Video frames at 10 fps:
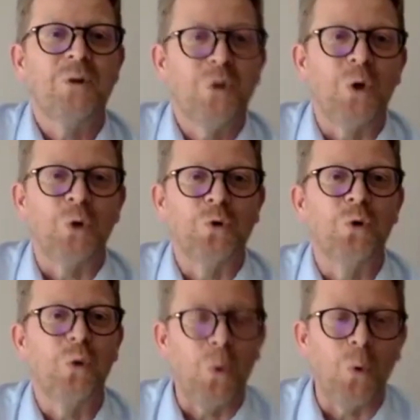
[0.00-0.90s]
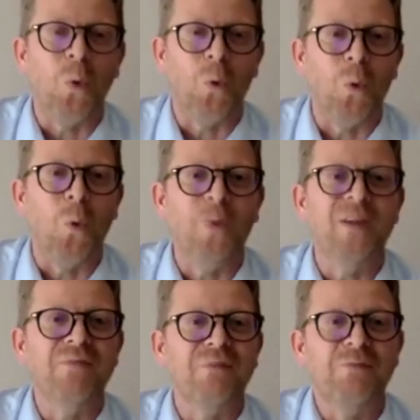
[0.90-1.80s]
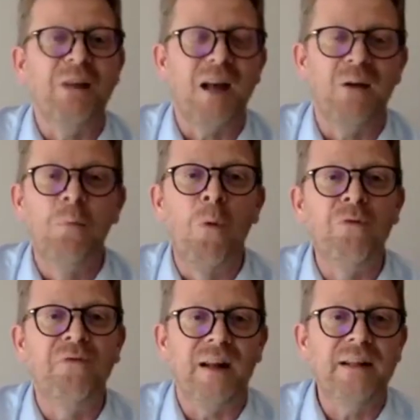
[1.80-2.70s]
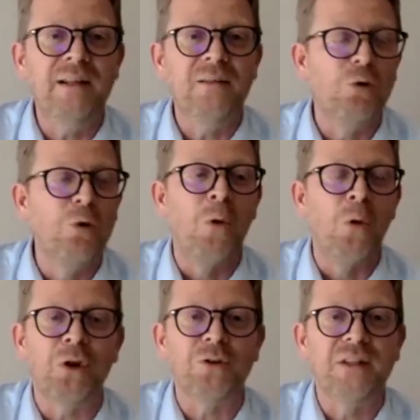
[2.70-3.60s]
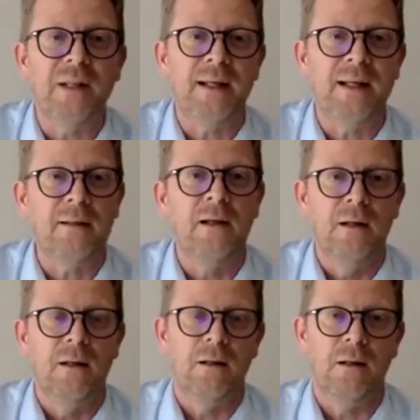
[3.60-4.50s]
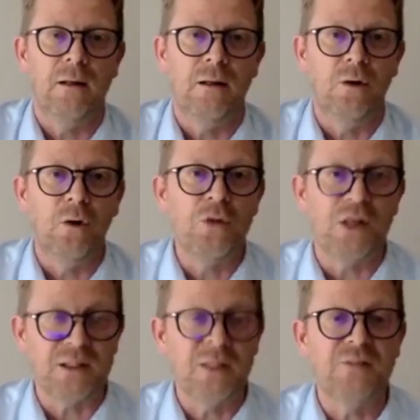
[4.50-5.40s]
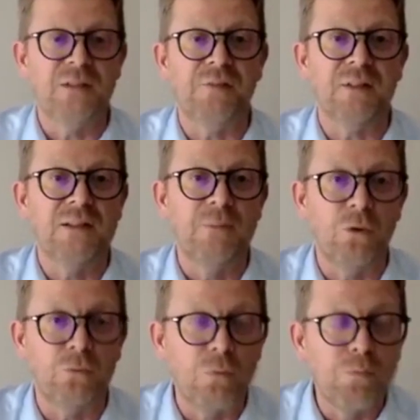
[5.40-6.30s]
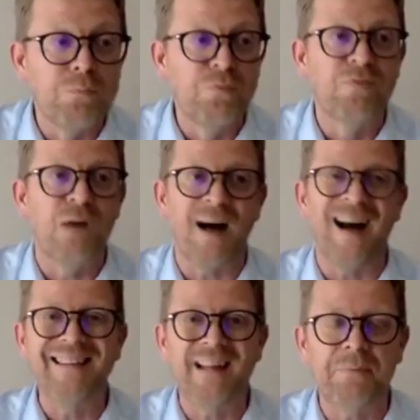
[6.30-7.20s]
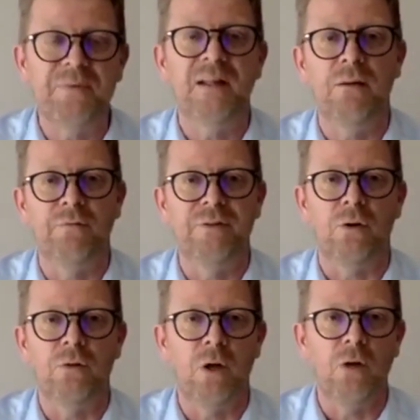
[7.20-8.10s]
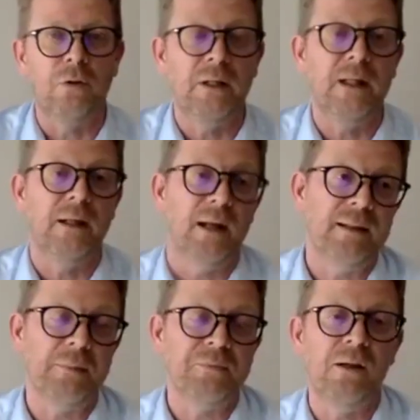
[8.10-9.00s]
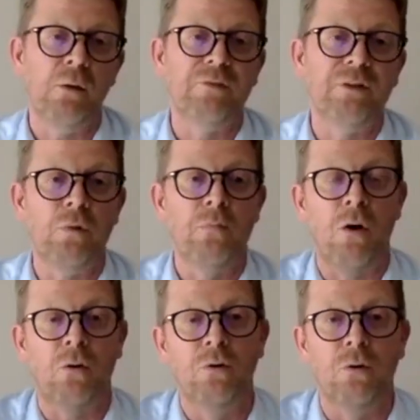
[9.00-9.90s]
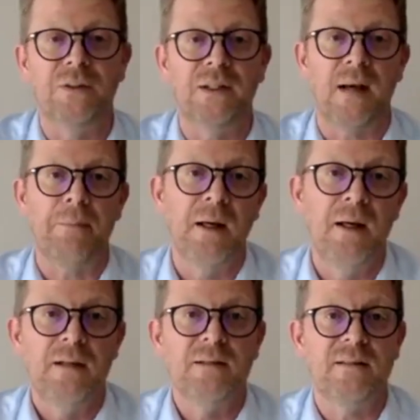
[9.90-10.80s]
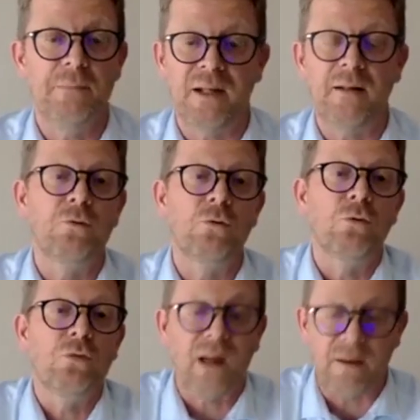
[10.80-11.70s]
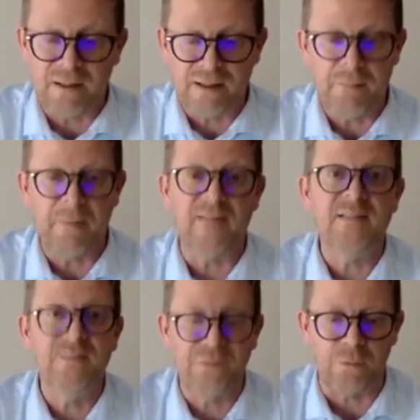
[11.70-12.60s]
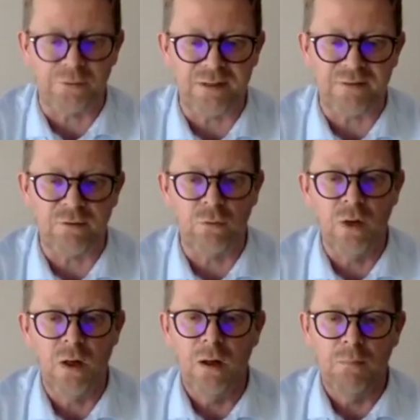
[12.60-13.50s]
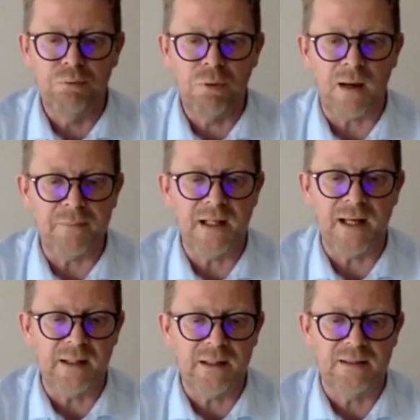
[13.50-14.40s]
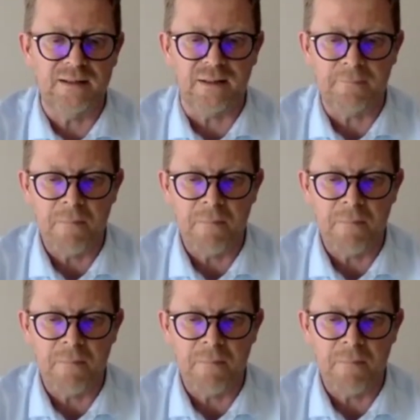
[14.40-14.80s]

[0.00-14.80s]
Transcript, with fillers: quand on, est voilà le monde valide, le monde ordinaire, euh, l'objectif c'est effectivement de pouvoir adapter l'environnement et adapter l'environnement au handicap c'est bien de travailler par la différenciation pour amener à l'équité.